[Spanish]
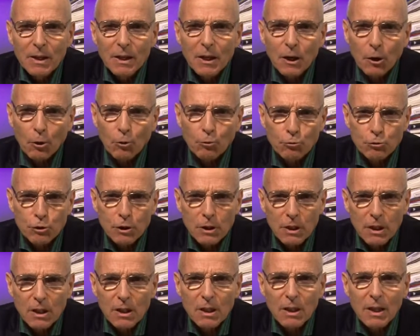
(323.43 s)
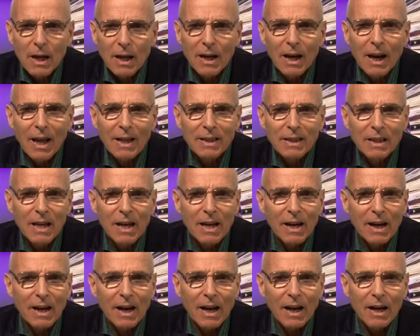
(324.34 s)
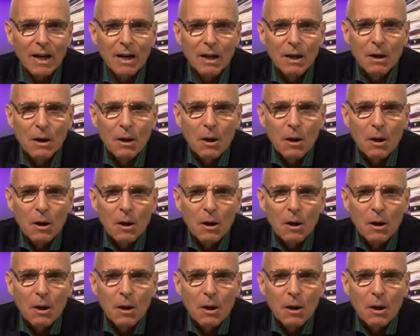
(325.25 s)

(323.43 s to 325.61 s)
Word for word: y justicia en la tierra,